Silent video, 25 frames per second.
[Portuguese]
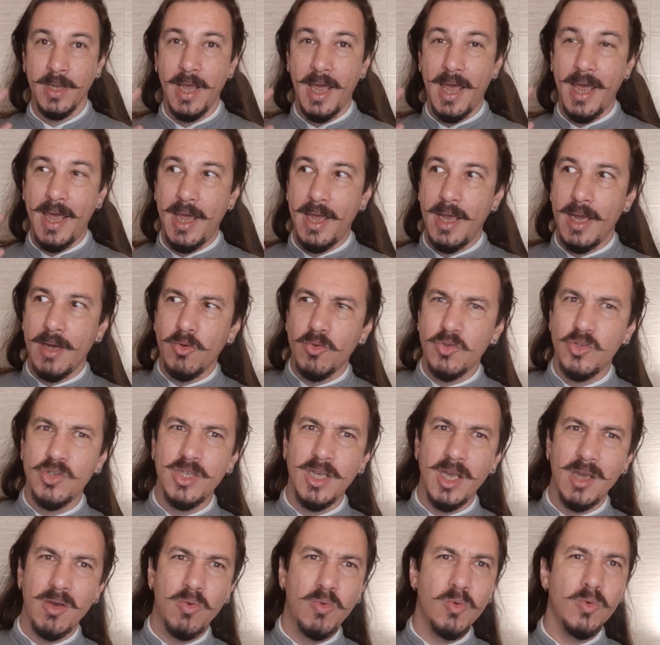É o
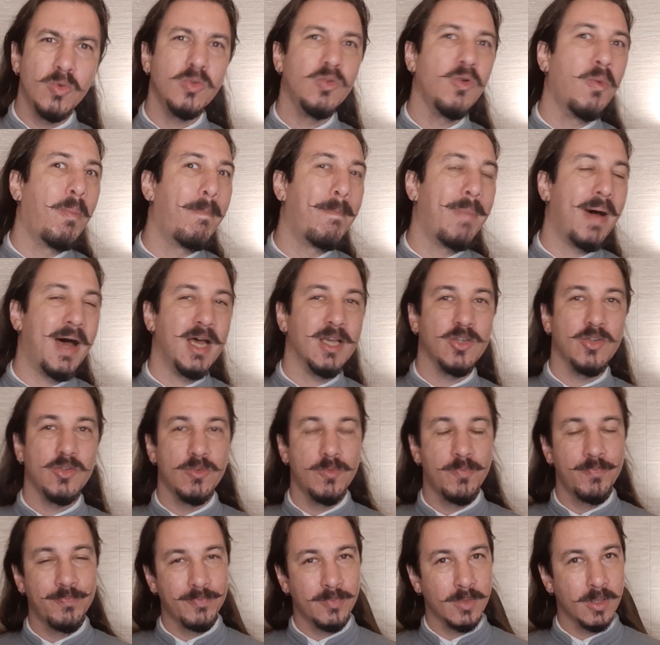segundo
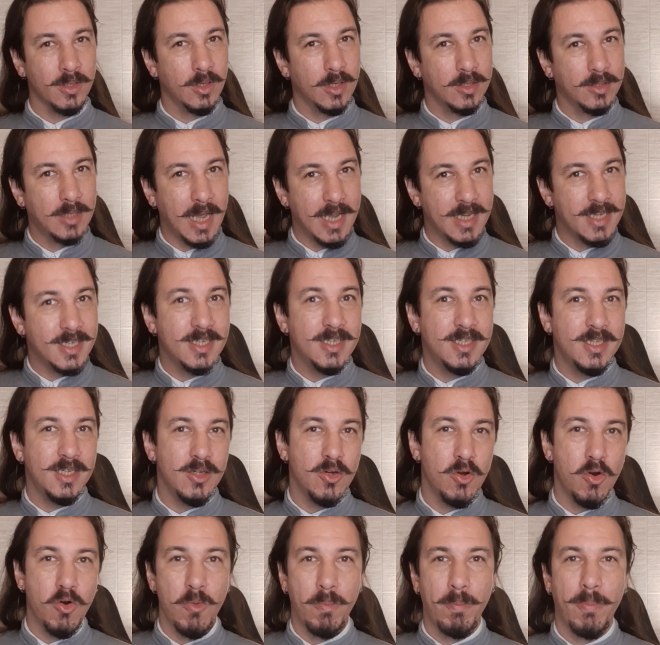passo das
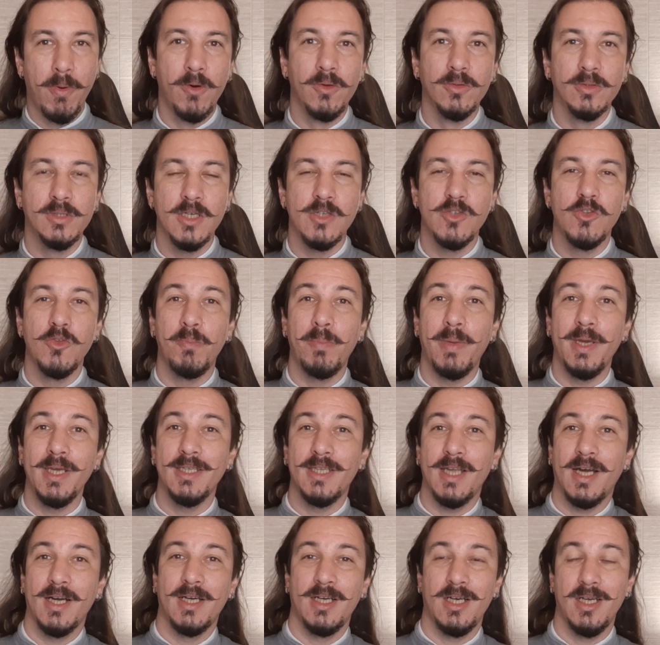cinco pontas do
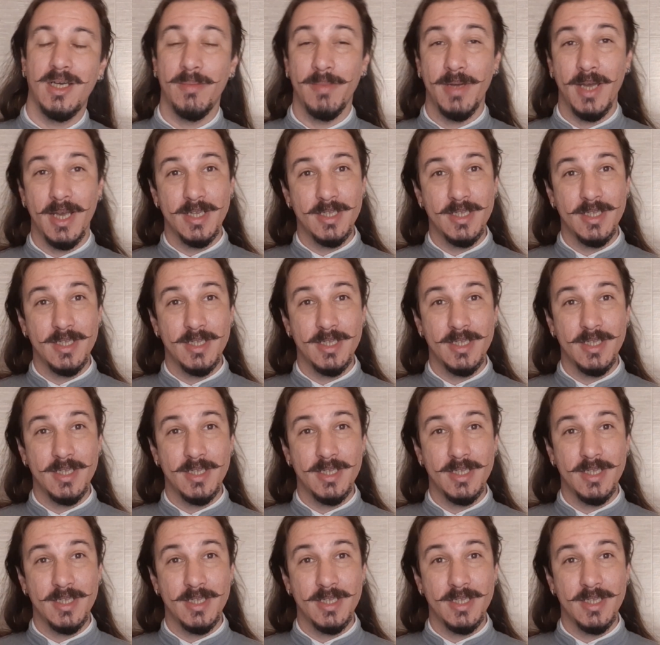pentagrama, é a